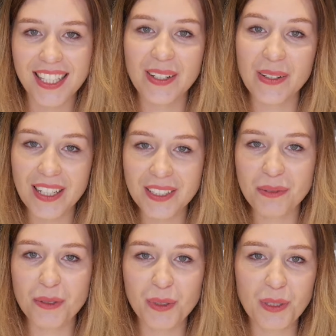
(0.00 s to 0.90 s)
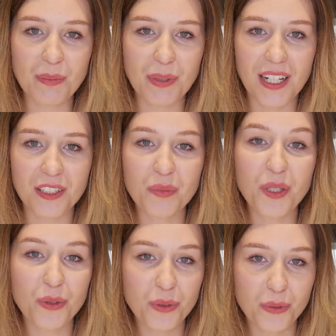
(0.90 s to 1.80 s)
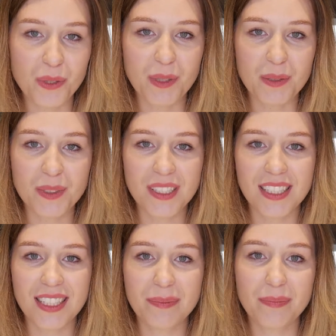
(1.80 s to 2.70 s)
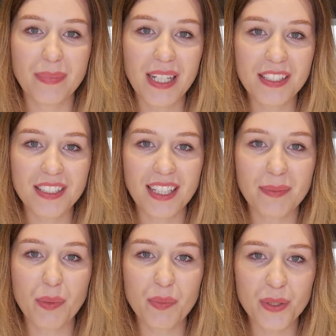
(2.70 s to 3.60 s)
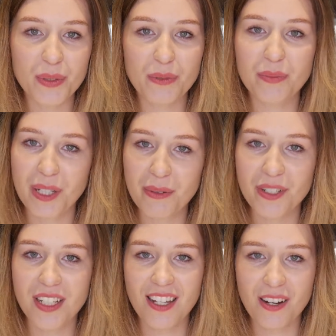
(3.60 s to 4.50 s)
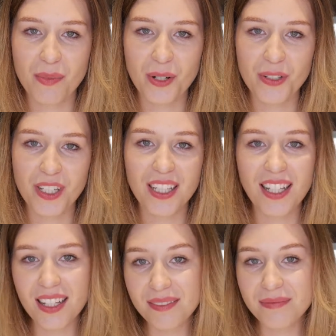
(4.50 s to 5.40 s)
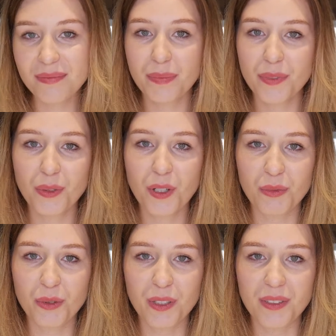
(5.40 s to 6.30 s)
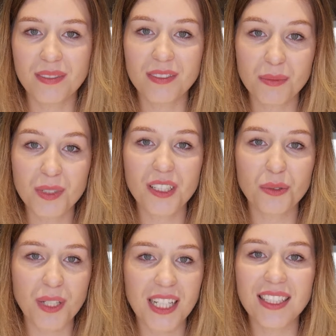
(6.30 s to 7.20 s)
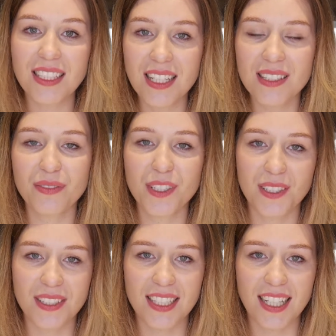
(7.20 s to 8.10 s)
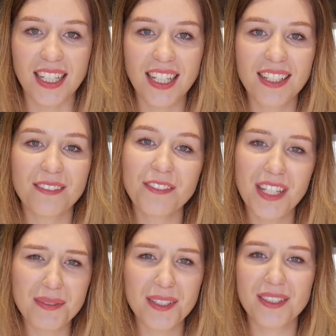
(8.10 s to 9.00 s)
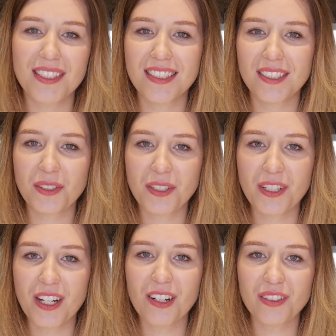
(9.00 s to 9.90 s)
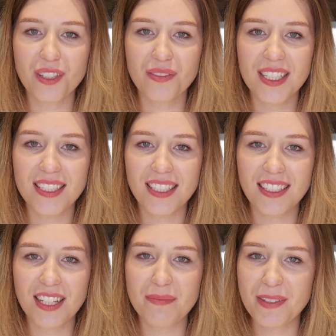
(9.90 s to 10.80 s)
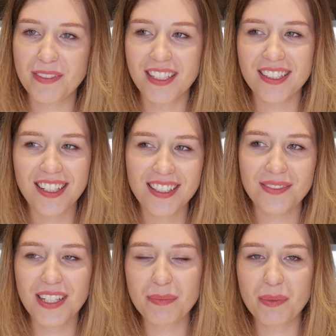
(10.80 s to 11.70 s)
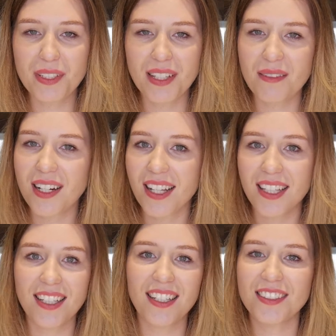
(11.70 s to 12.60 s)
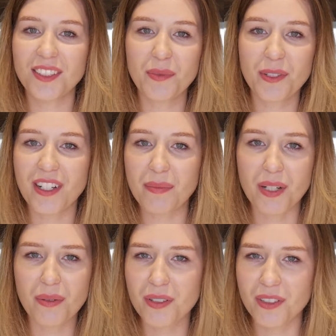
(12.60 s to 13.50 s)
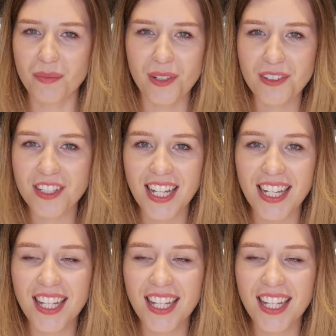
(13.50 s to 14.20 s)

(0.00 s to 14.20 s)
Kolejną złotą poradą, już ósmą, e, będzie po prostu przełożenie obrączki na drugą dłoń, tą, która nie jest wiodąca. Wiem, że to jest troszeczkę kontrowersyjne i pewnie część z Was pomyślała, ale jak to można przełożyć obrączkę?